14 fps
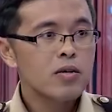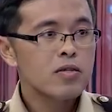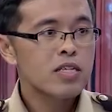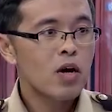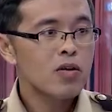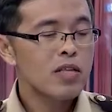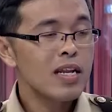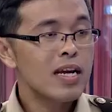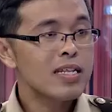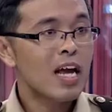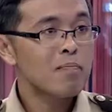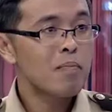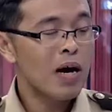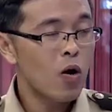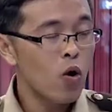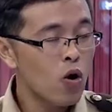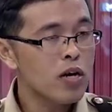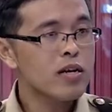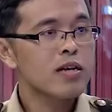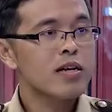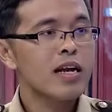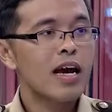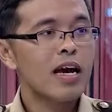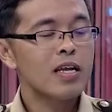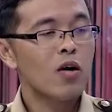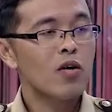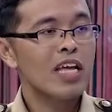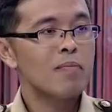เจ้าที่ราชทันบางคนนะฮะอัน
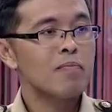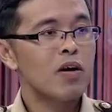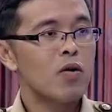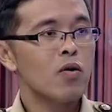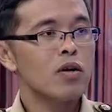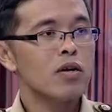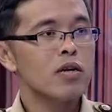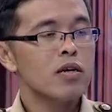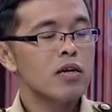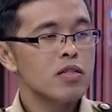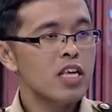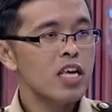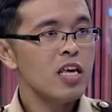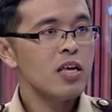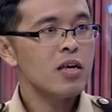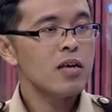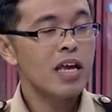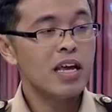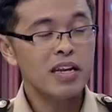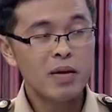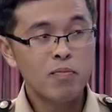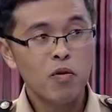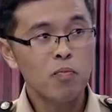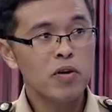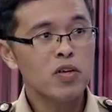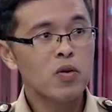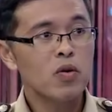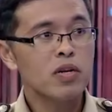นี้ขอย้ำบางคนที่เห็นแก่ผลป
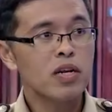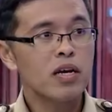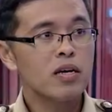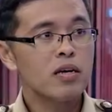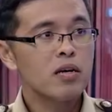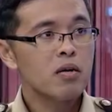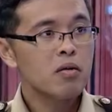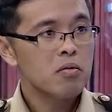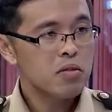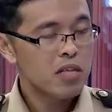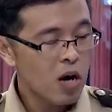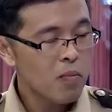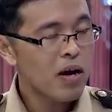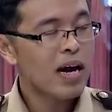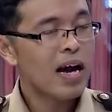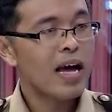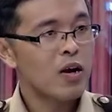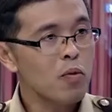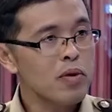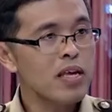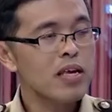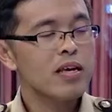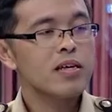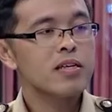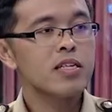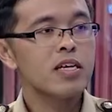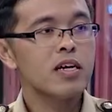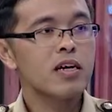ระโยชน์เนี่ยเอามาขายที่เอามาขายก็มี
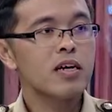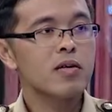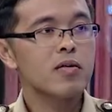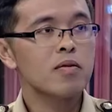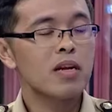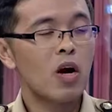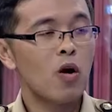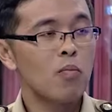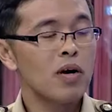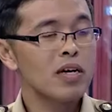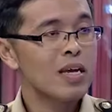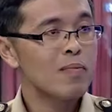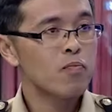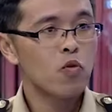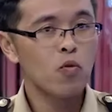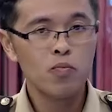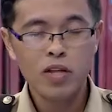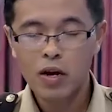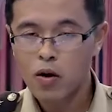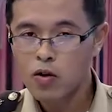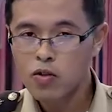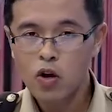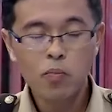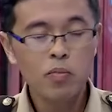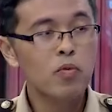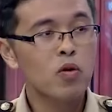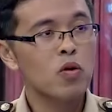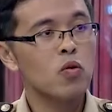ซึ่งเราเมื่อจับกลุ่มเนี่ยก็ต้องมี
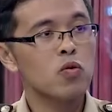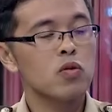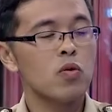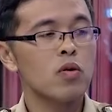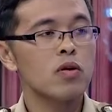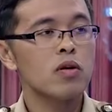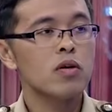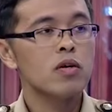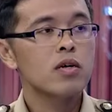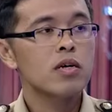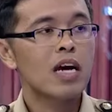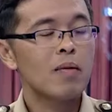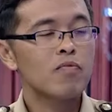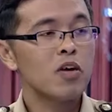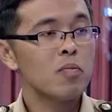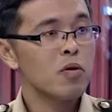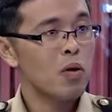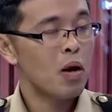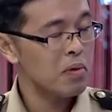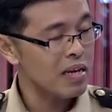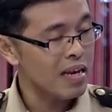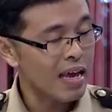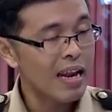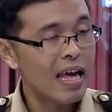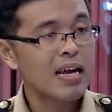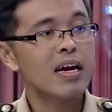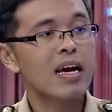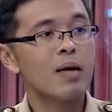บทลงโทษครับซึ่งเป็นความผิดร้ายแร
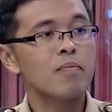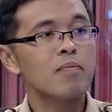งนะครับ